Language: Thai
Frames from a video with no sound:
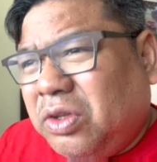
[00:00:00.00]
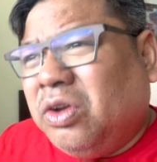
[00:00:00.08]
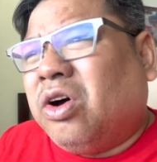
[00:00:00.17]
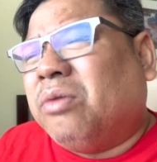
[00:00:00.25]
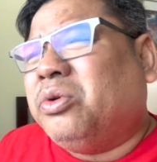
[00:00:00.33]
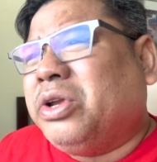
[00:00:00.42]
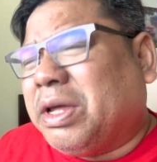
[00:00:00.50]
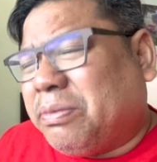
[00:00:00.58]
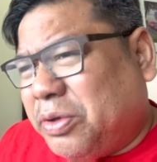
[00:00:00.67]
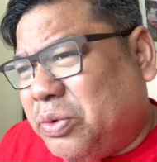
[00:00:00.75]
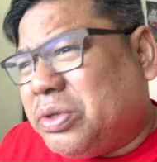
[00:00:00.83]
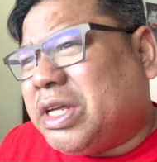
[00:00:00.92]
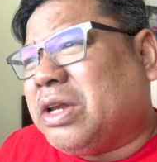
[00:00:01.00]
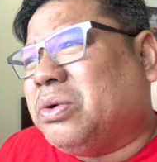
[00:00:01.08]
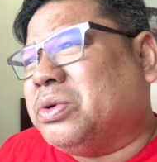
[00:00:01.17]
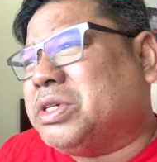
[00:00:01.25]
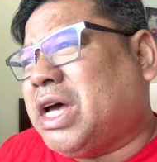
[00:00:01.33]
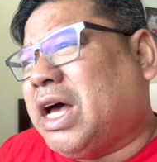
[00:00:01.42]
ของพลเอกประยุทธ์จันโอ
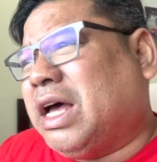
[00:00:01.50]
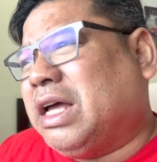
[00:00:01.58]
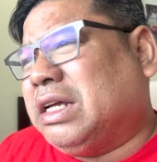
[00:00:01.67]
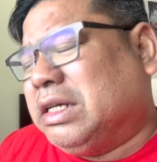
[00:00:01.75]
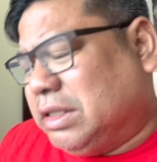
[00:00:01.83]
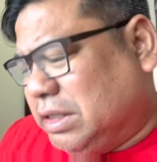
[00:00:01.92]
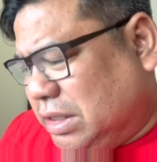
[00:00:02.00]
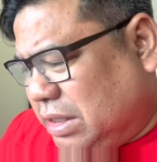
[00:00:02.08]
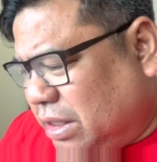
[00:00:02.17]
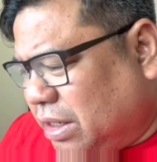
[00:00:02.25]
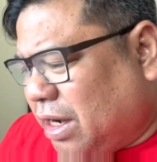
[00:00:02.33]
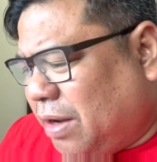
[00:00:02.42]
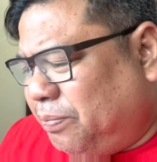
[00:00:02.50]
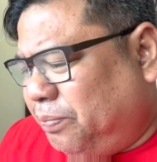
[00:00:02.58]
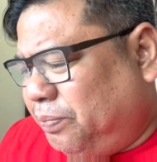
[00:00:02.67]
ชา นะครับ